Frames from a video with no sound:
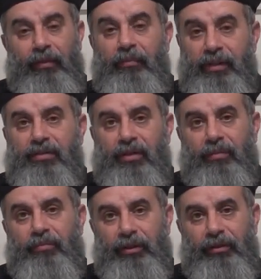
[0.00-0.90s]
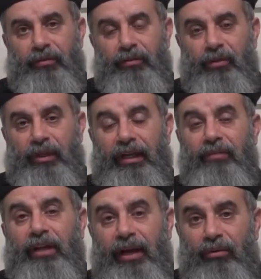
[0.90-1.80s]
بينسى ربنا
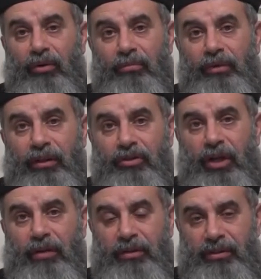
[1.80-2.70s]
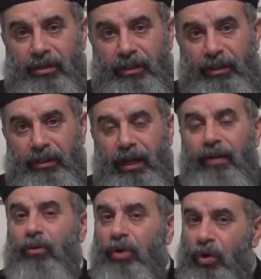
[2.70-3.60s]
والكلام ده قاله ربنا لشعب اسرائيل
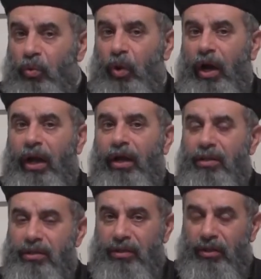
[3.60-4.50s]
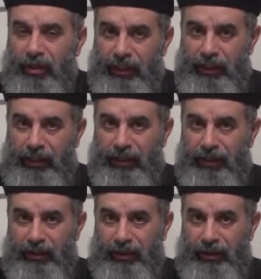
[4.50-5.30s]
قال له اوعى يا اسرائيل